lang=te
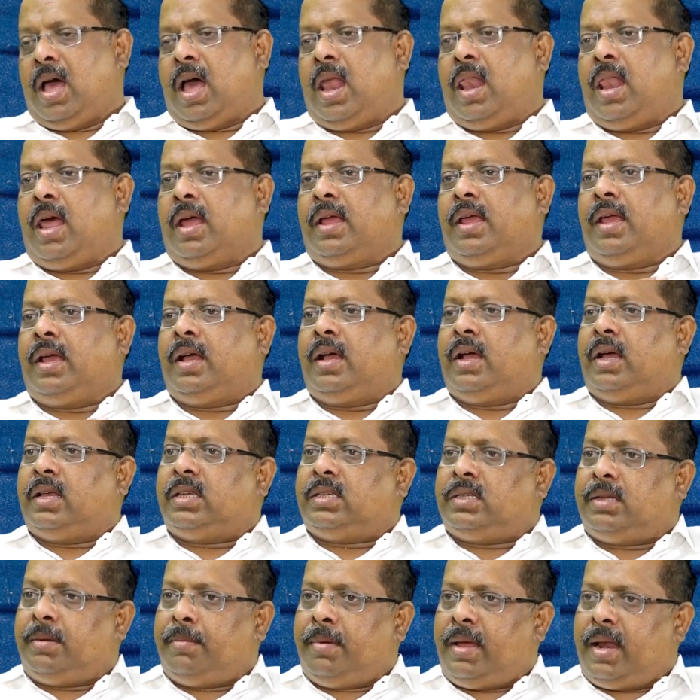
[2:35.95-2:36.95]
అలాగే
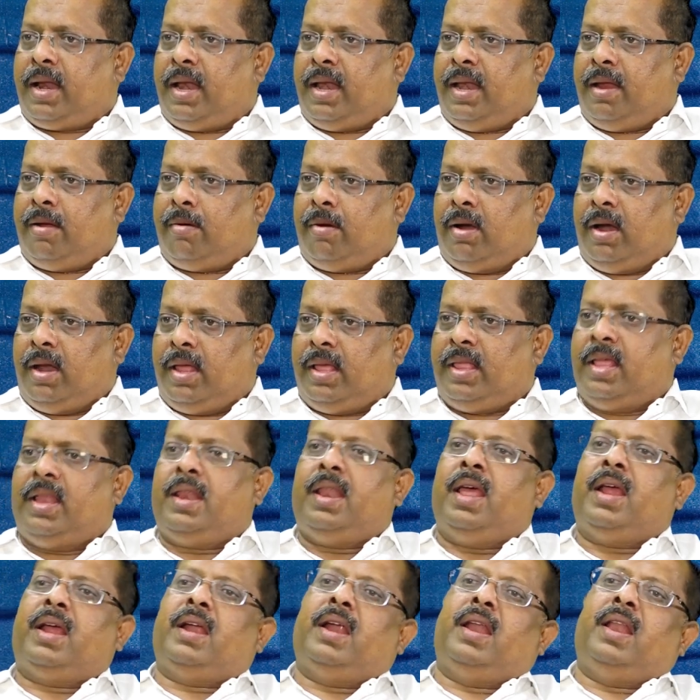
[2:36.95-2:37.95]
కస్టమర్ అనేవాళ్ళు
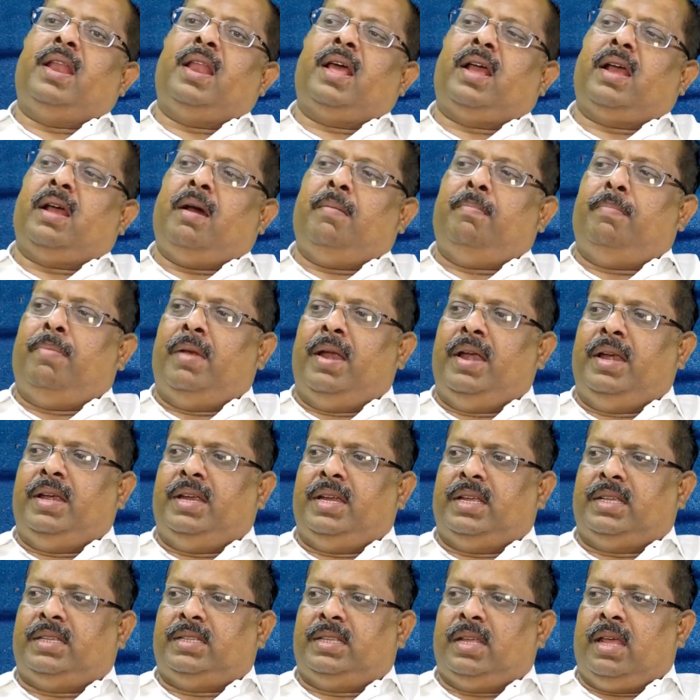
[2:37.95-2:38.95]
ఏదైనా ఎక్కడైనా కంప్లైంట్
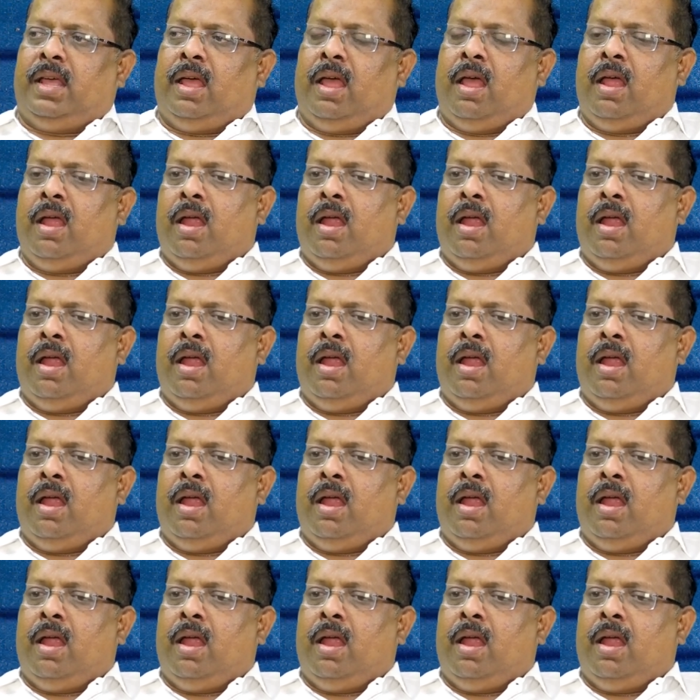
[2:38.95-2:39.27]
చేస్తే